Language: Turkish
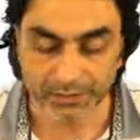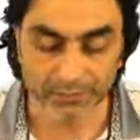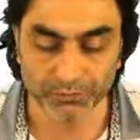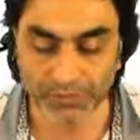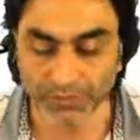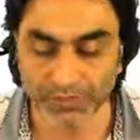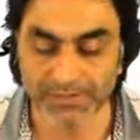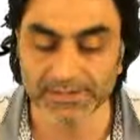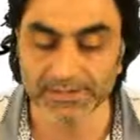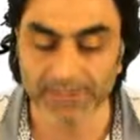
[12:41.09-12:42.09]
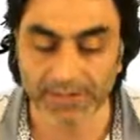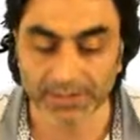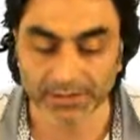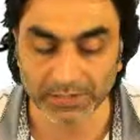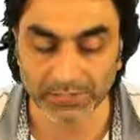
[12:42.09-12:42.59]
Mef'ulünü yazayım
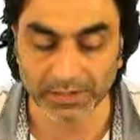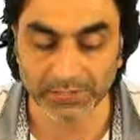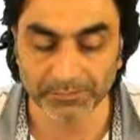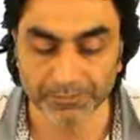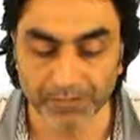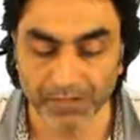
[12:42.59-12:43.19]
ilk etapta.